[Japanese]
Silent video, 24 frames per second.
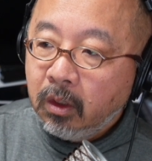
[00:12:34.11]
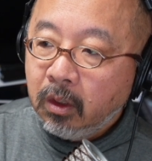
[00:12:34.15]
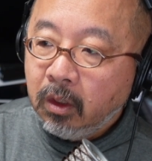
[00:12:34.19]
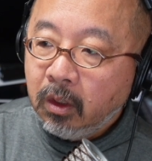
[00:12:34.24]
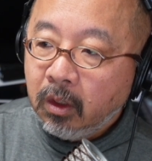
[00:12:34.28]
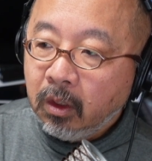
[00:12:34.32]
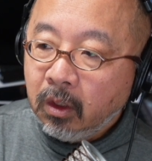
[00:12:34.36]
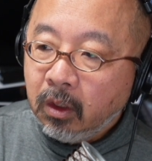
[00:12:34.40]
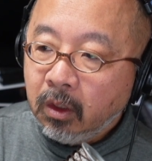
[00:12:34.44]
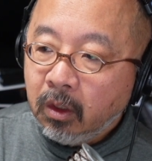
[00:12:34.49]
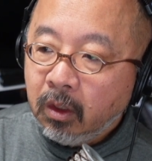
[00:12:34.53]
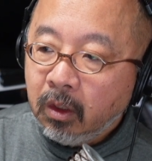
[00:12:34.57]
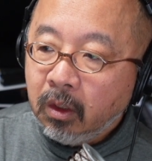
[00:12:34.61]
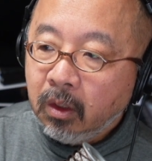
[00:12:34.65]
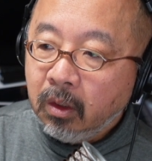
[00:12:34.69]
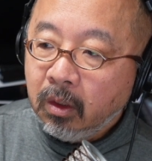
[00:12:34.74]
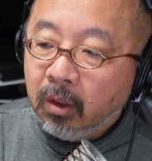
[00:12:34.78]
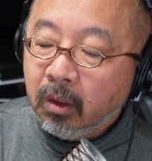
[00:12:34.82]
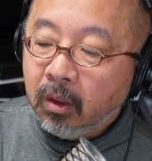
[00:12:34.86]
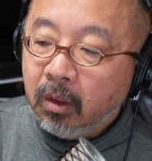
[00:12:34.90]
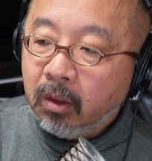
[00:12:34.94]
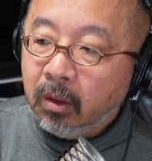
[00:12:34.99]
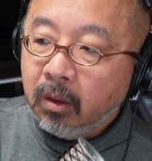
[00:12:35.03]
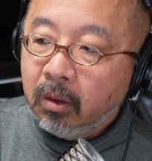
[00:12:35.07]

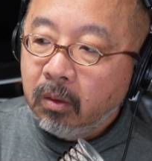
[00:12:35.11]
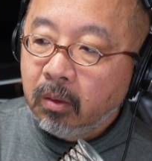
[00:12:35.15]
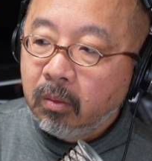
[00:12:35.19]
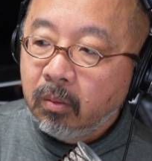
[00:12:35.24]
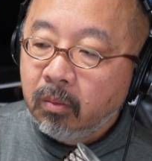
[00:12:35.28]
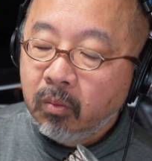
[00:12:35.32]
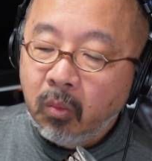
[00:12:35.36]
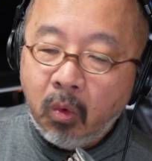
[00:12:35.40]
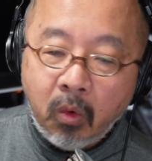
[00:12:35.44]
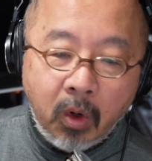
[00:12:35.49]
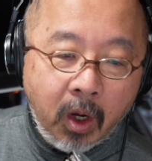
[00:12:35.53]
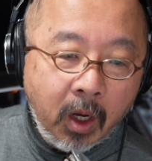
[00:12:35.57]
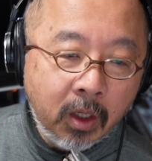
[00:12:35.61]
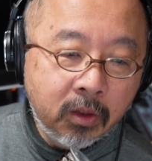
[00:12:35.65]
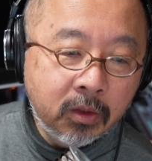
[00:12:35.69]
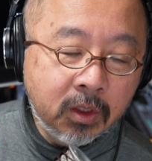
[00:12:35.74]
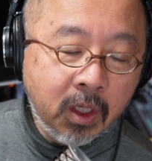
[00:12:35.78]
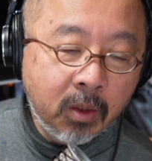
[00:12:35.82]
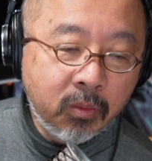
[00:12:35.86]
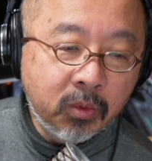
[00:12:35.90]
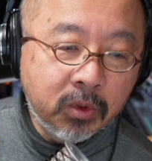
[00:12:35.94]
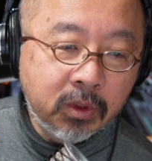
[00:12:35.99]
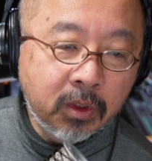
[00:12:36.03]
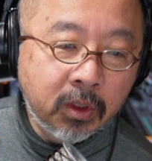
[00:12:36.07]
えー、もある
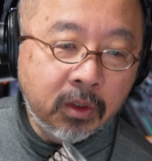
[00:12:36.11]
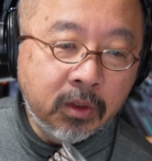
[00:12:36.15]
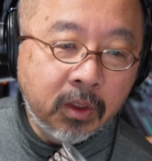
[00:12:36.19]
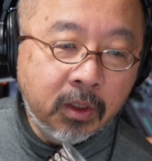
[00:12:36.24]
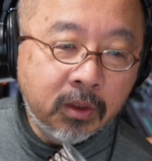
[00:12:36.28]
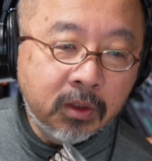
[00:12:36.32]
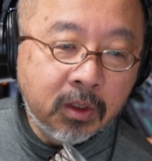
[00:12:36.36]
かもしれな